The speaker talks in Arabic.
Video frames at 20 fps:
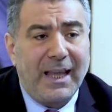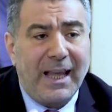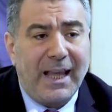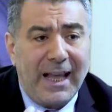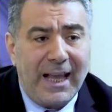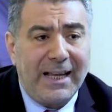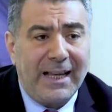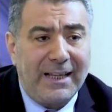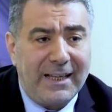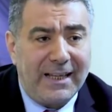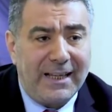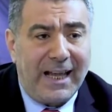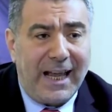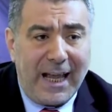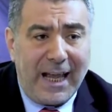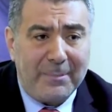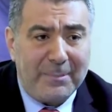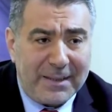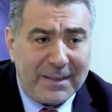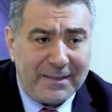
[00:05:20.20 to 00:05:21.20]
هل
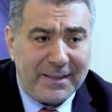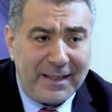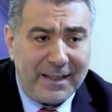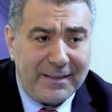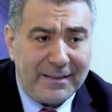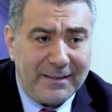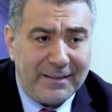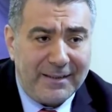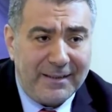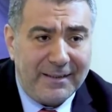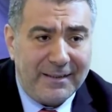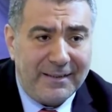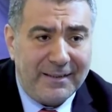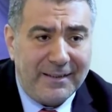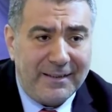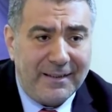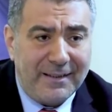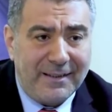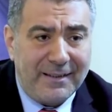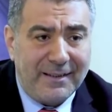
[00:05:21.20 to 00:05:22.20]
عبثا
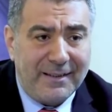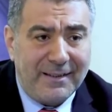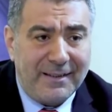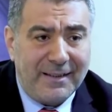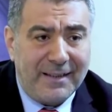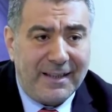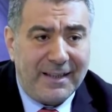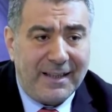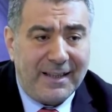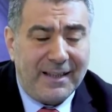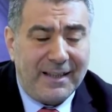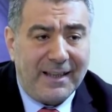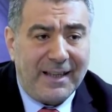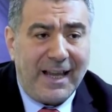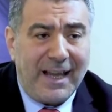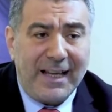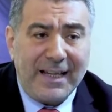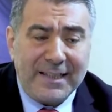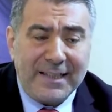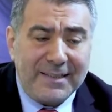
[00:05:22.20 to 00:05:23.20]
لا.
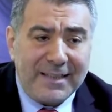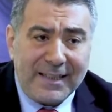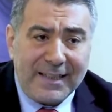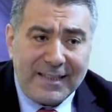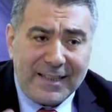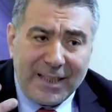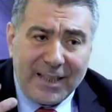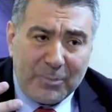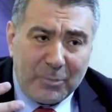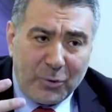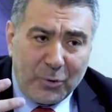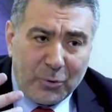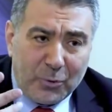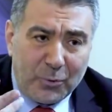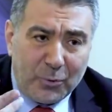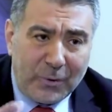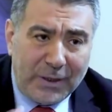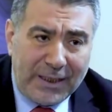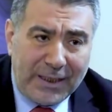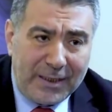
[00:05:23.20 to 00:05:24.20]
أليس لديهم
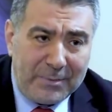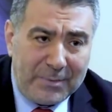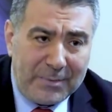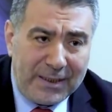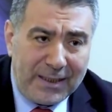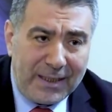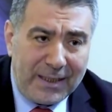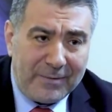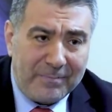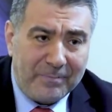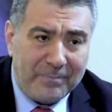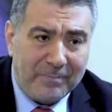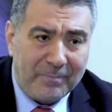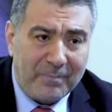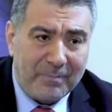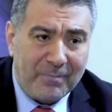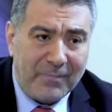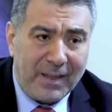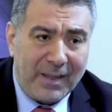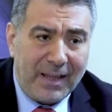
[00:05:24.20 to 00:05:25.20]
عقول علمية
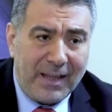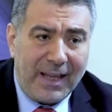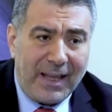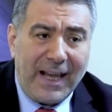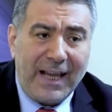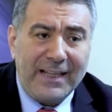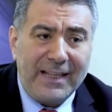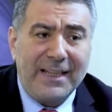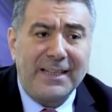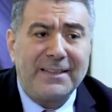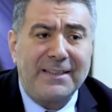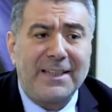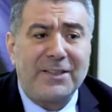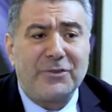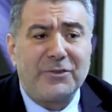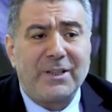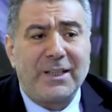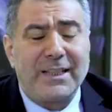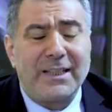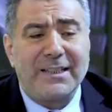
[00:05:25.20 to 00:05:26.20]
هل
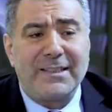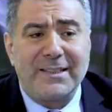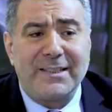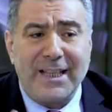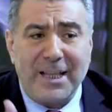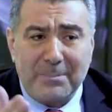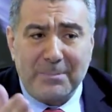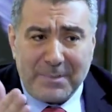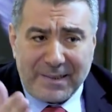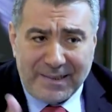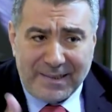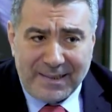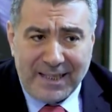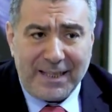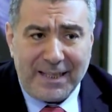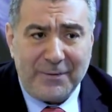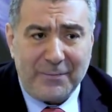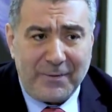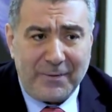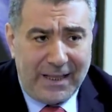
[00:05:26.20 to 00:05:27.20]
ينتشر الإسلام
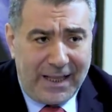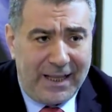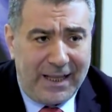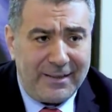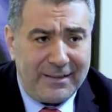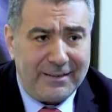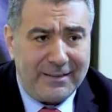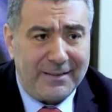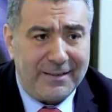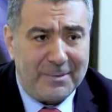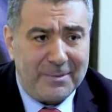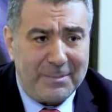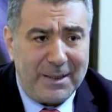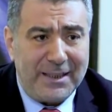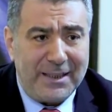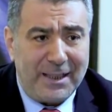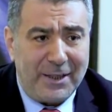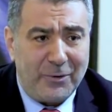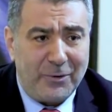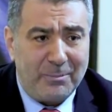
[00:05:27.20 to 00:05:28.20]
بالسيف الآن
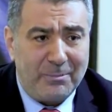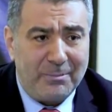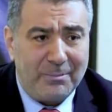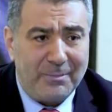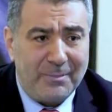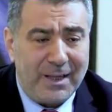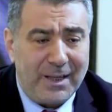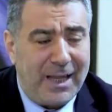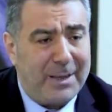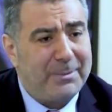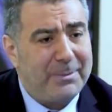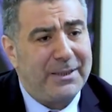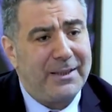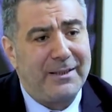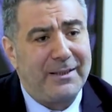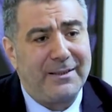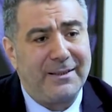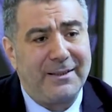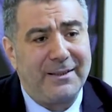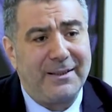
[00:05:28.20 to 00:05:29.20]
بينهم أبدا,
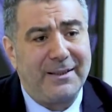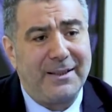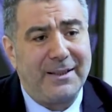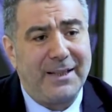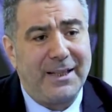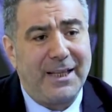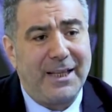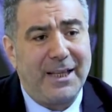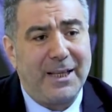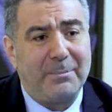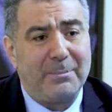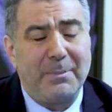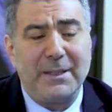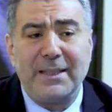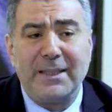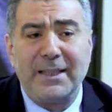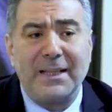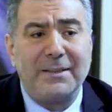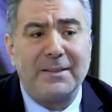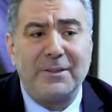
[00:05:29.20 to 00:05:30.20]
أبداً.
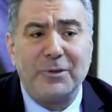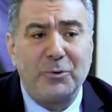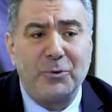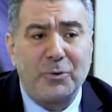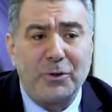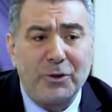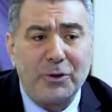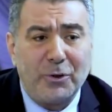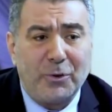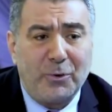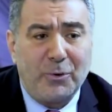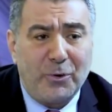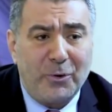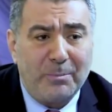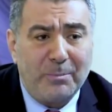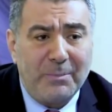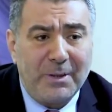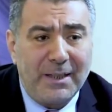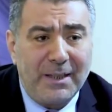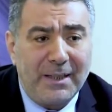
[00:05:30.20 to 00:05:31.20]
من الذي
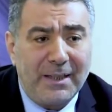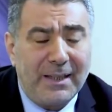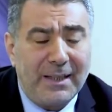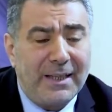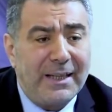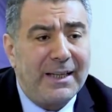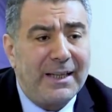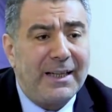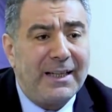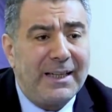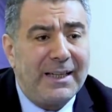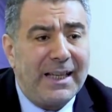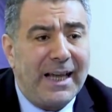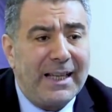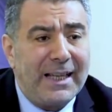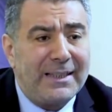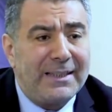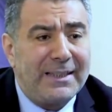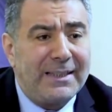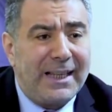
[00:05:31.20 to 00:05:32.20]
يقنعهم العلم
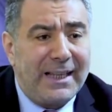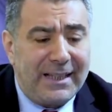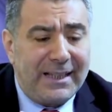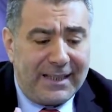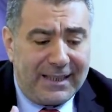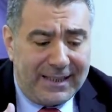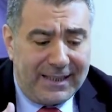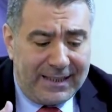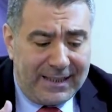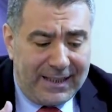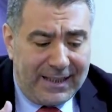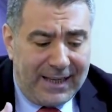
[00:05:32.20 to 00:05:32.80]
لأن